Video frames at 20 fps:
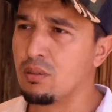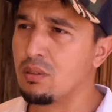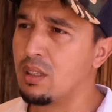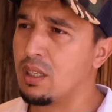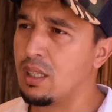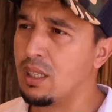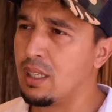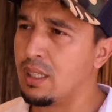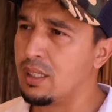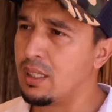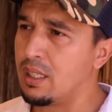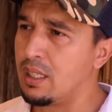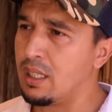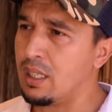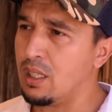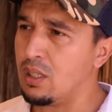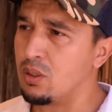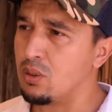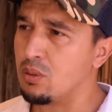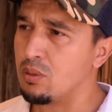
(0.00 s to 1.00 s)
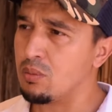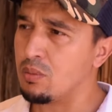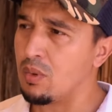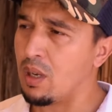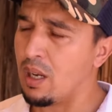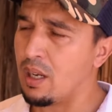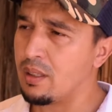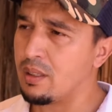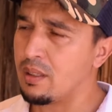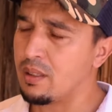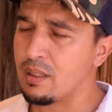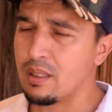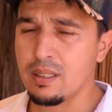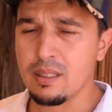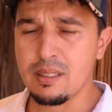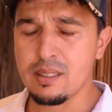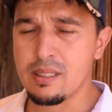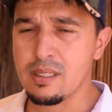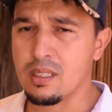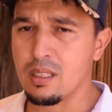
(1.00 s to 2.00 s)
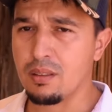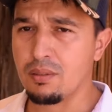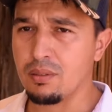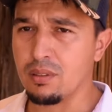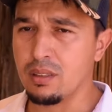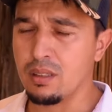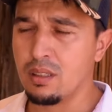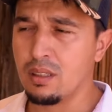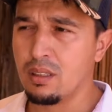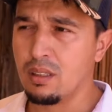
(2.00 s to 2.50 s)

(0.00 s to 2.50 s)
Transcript: ولا هذا اللي عندهم هذا يستافد